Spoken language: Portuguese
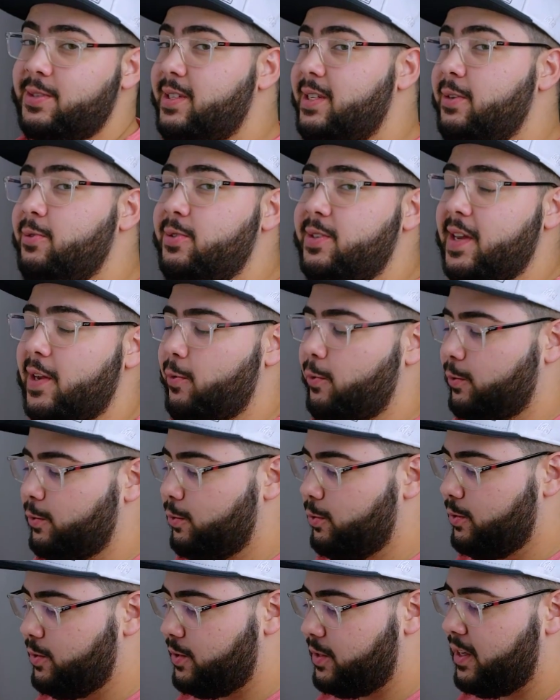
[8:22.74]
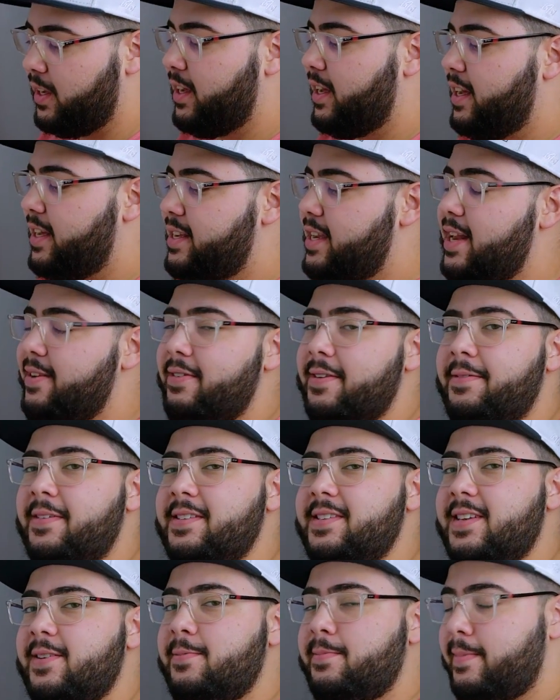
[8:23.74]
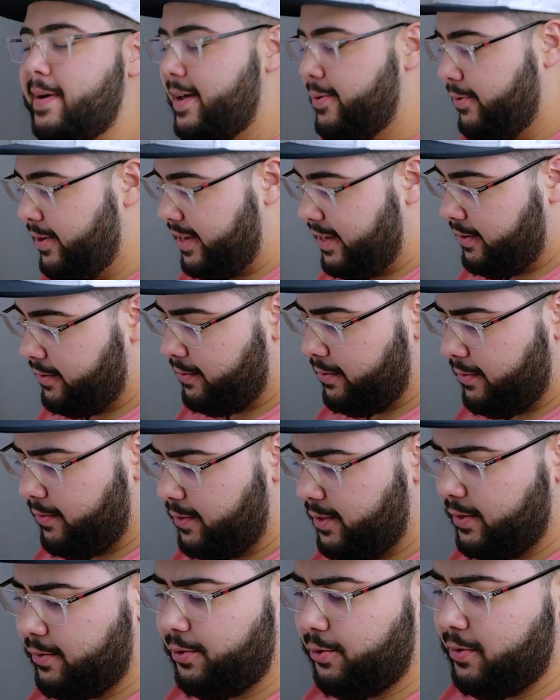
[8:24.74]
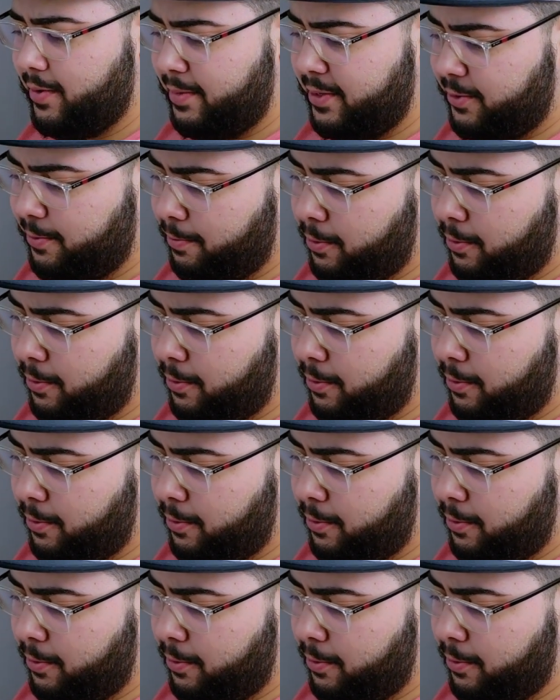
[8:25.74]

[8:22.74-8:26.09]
5 segundos, e ele vai fazer um barulhinho, você continua mais um